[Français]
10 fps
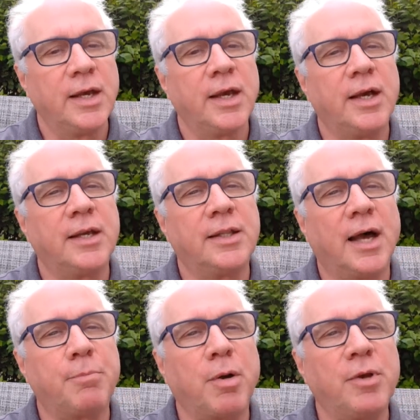Euh,
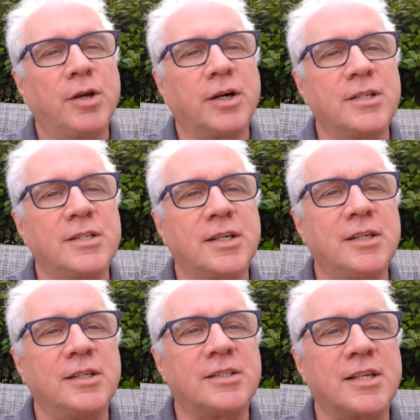dans dans 1
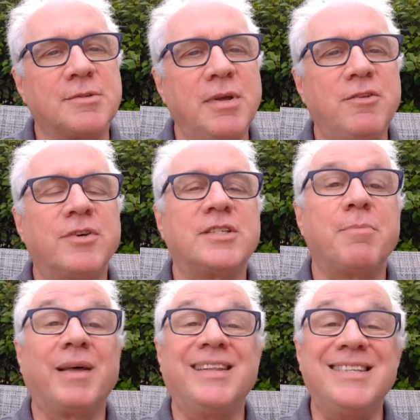Corinthiens, euh, ça se manifestait
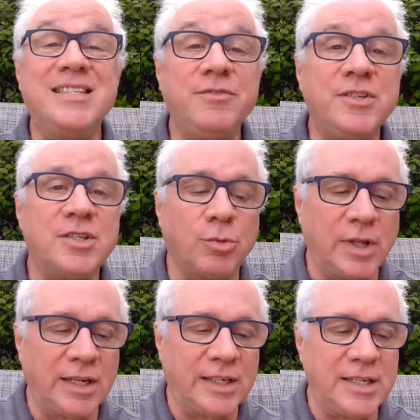par des divisions
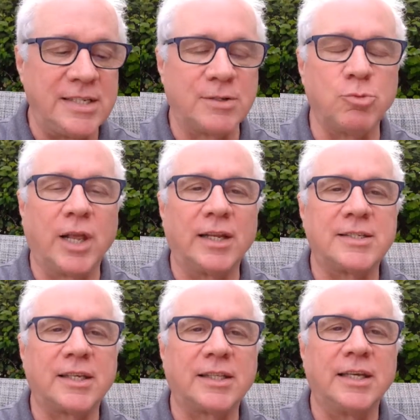dans l'Église.
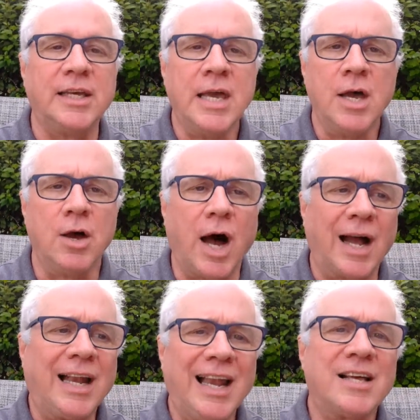Certains euh, en
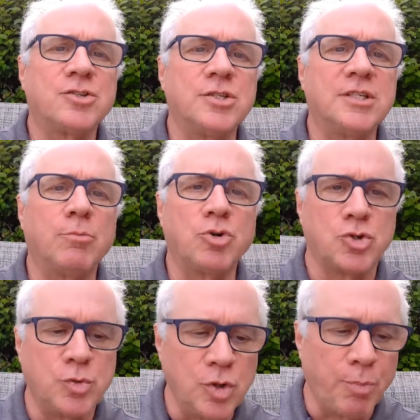clan se disaient, moi je
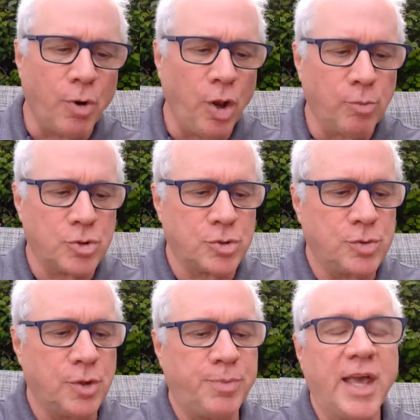suis de Paul, moi je
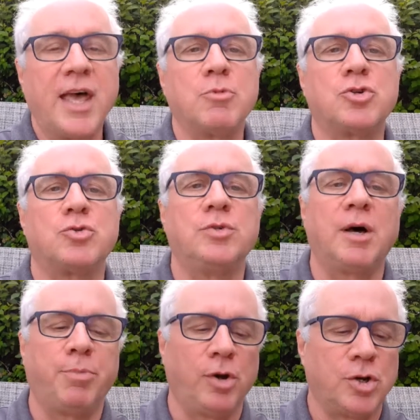suis de Pierre, moi je suis
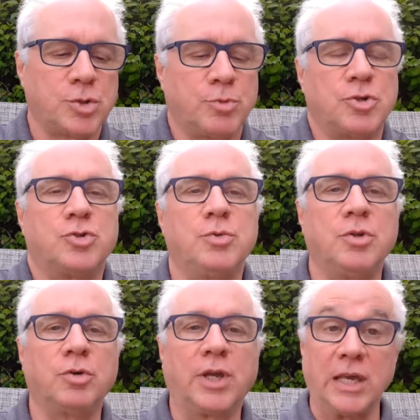d'Apollos, moi je suis
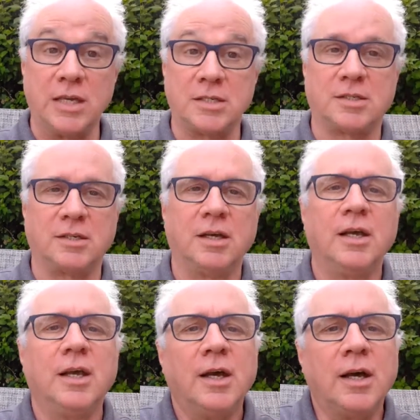de Christ.
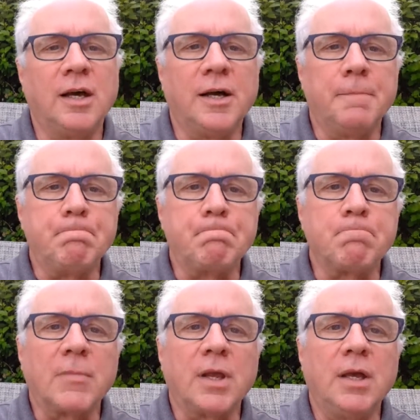
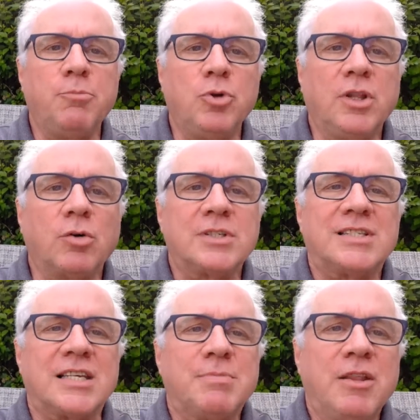et puis donc, ça, se